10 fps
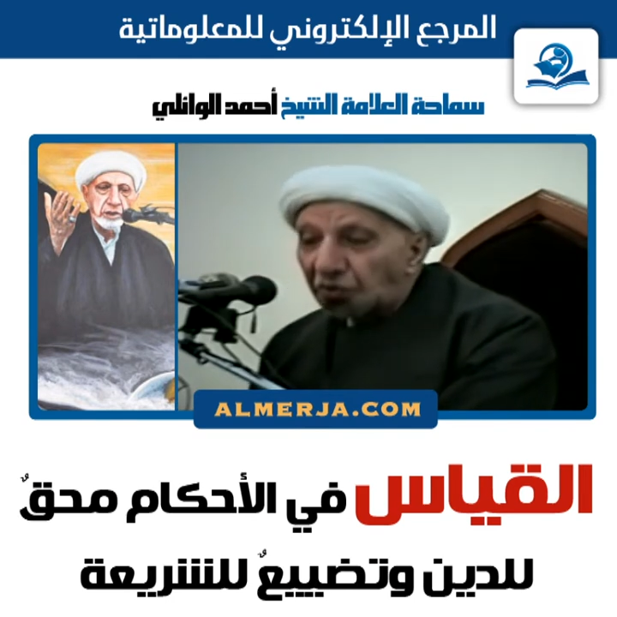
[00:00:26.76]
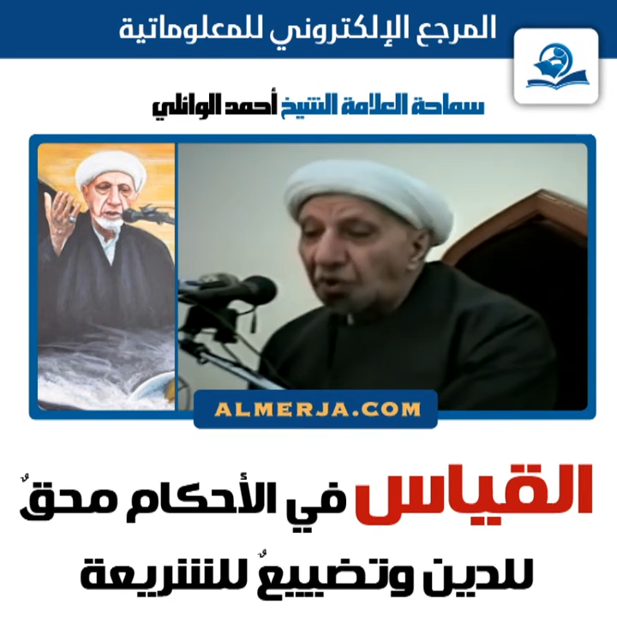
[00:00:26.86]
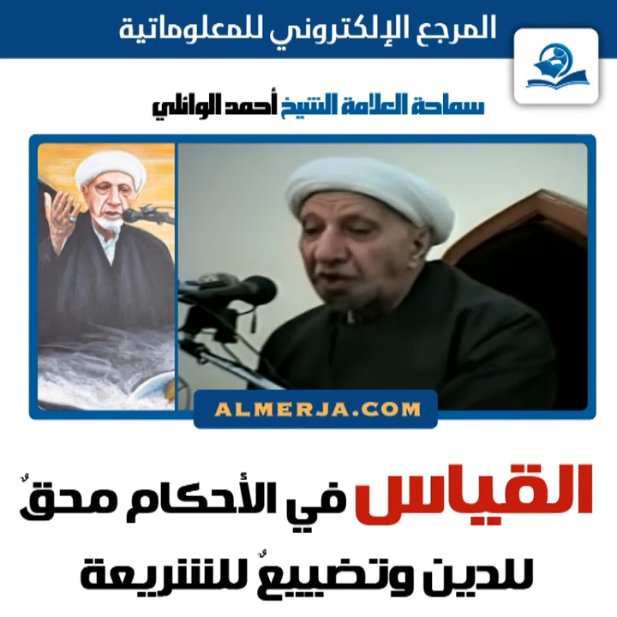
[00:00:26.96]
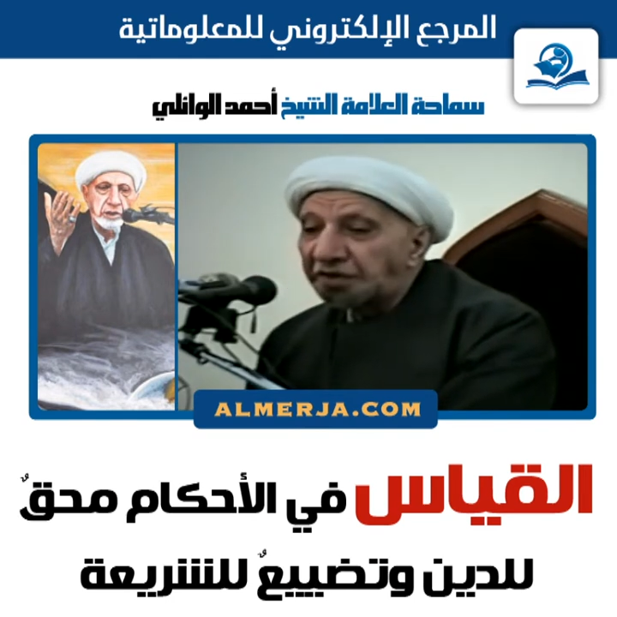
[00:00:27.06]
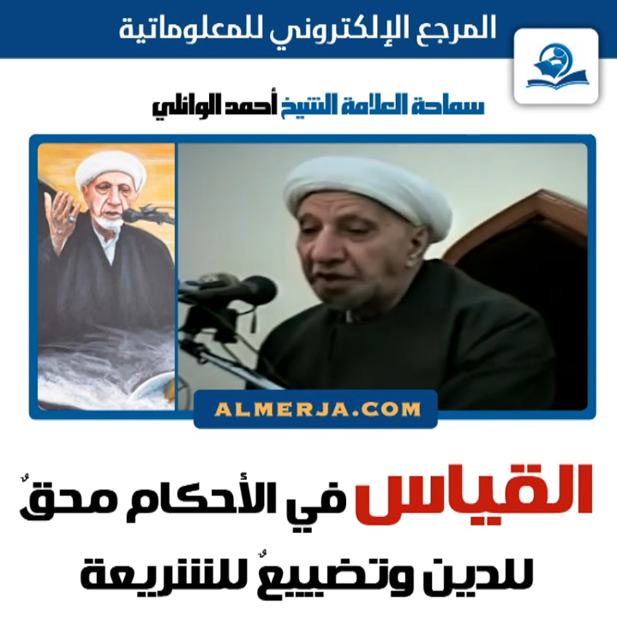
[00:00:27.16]

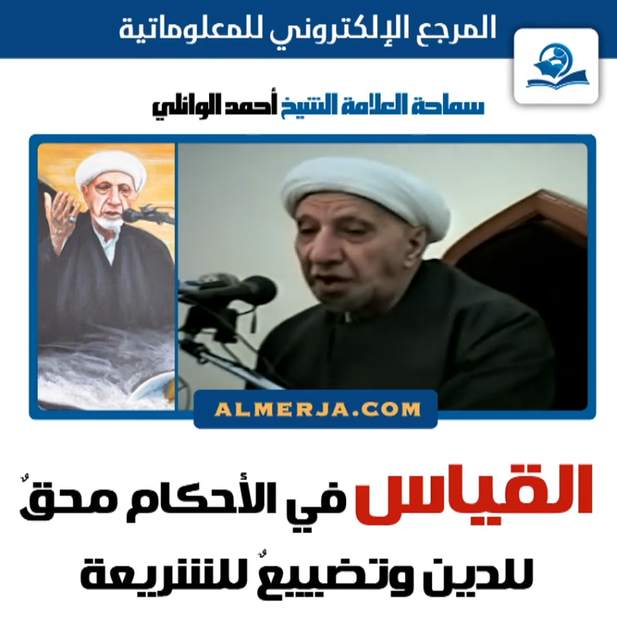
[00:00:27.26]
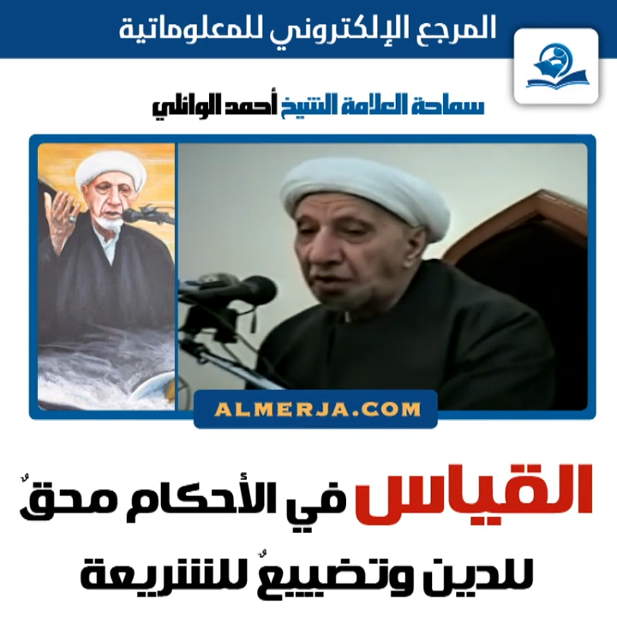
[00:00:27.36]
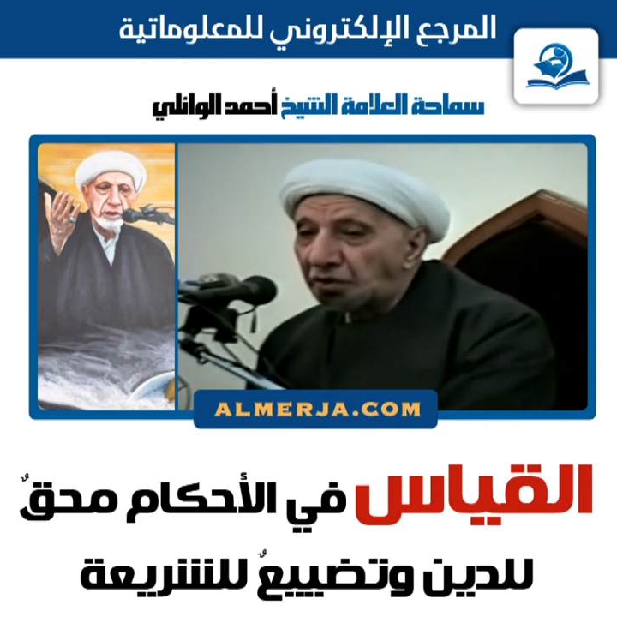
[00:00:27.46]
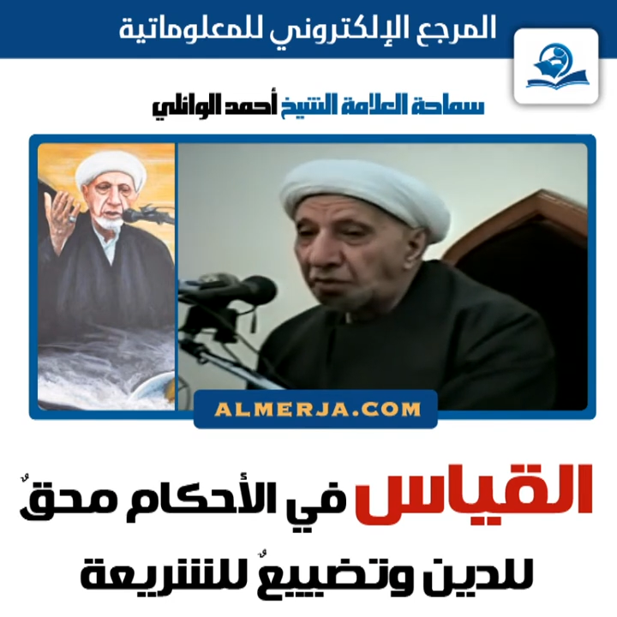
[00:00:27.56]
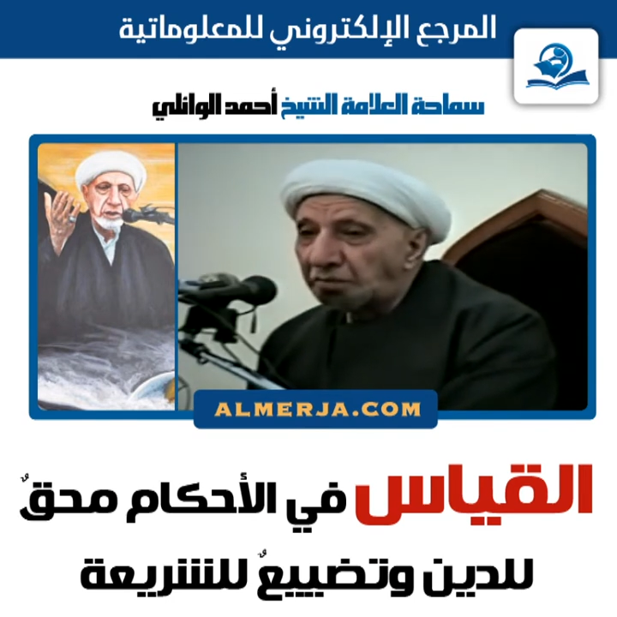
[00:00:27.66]
دول
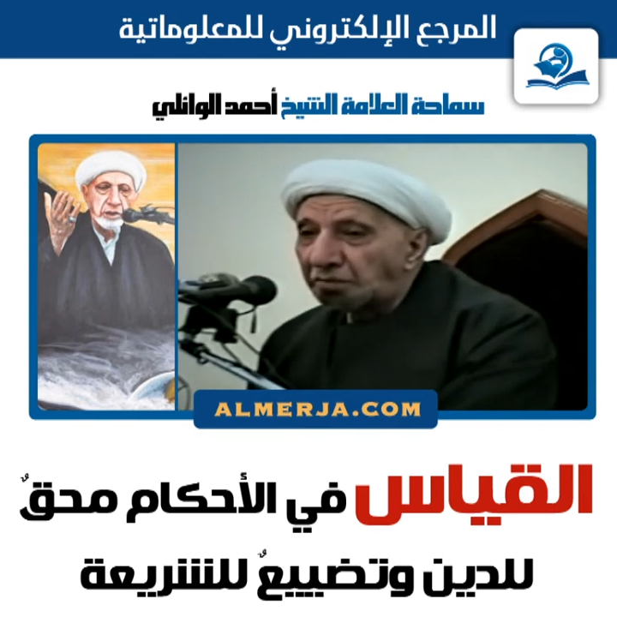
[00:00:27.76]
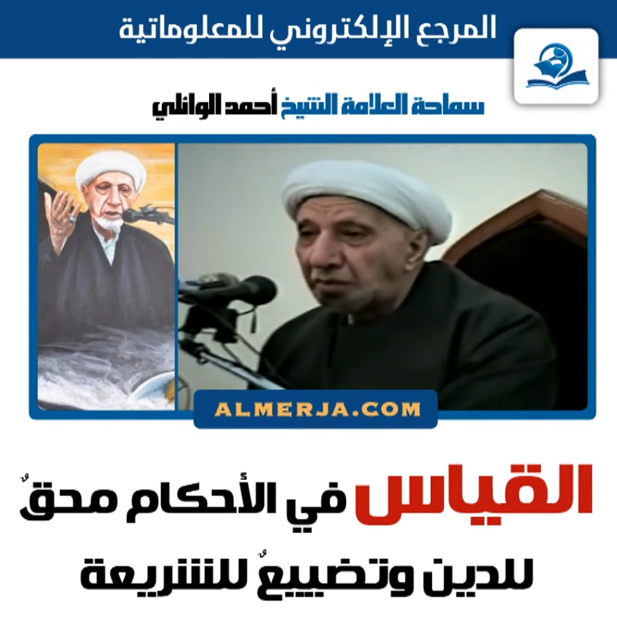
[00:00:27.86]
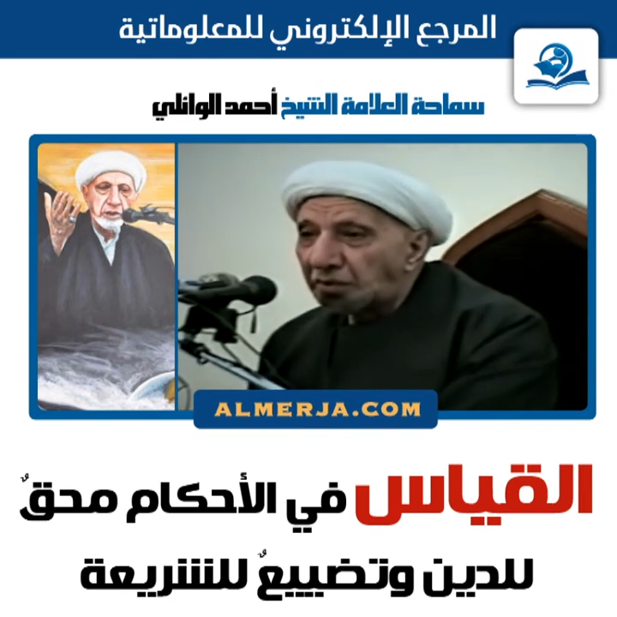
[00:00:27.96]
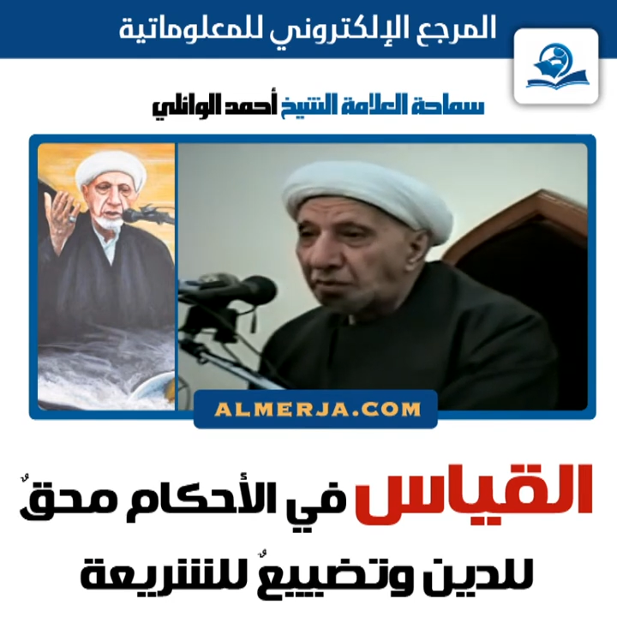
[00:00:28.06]
اثنين هم